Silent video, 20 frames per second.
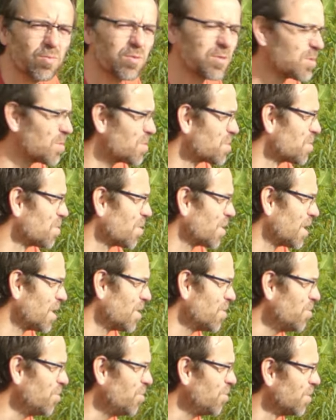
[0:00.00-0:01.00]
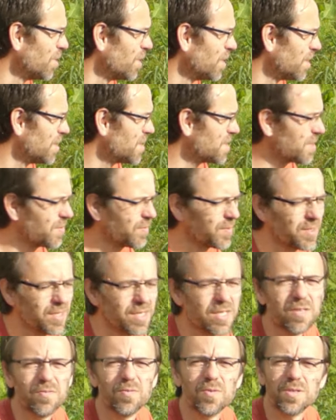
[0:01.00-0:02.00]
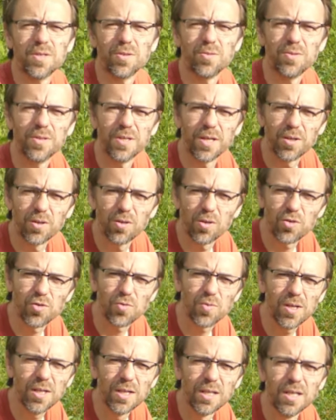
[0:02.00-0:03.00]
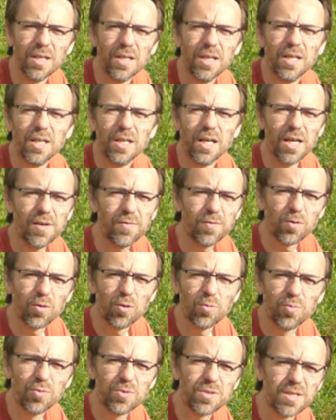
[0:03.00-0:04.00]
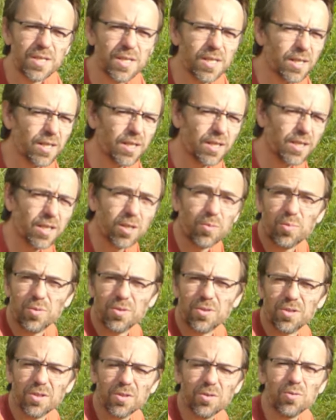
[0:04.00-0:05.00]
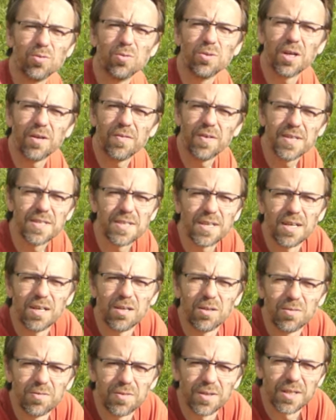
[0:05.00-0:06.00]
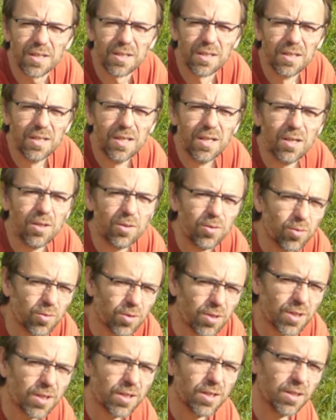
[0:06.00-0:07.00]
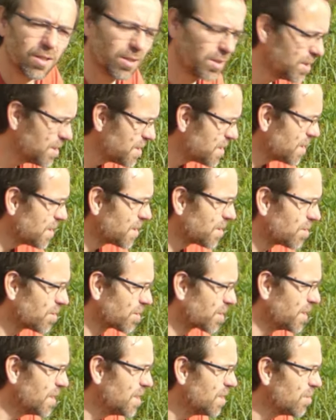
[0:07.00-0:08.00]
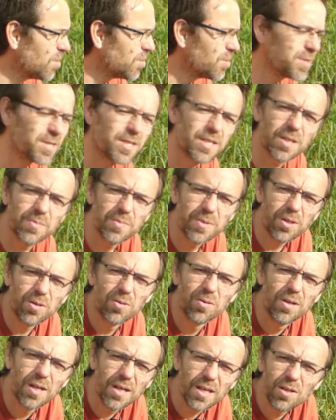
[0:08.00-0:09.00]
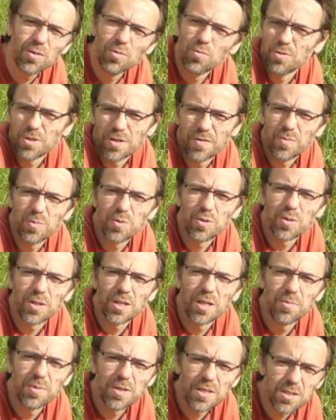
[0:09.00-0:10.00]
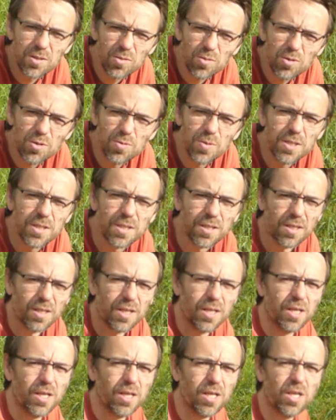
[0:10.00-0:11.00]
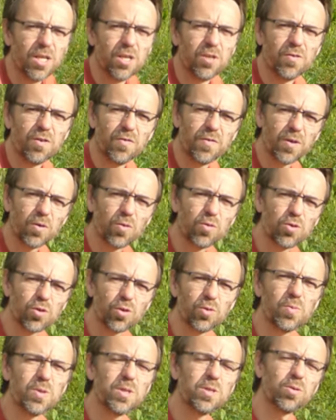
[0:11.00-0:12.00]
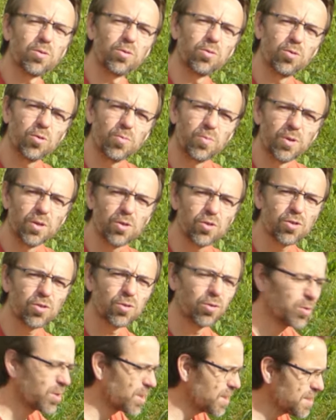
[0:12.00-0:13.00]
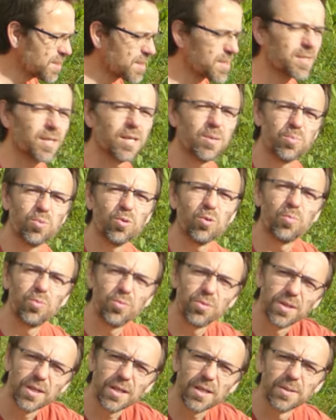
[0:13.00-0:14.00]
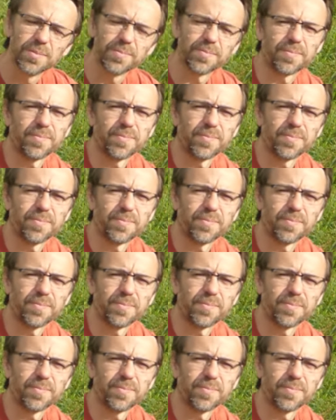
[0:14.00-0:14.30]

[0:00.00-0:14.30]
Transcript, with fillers: où le sol sera nu, les adventices vont s'en donner à cœur joie, elles vont repousser, et en peu de temps, tout le travail sera à refaire. Donc, laissez-les tranquilles, ne désherbez que là où vous avez besoin de la place tout de suite. Je vais le faire aujourd'hui sur deux planches, le reste, ça sera pour plus tard.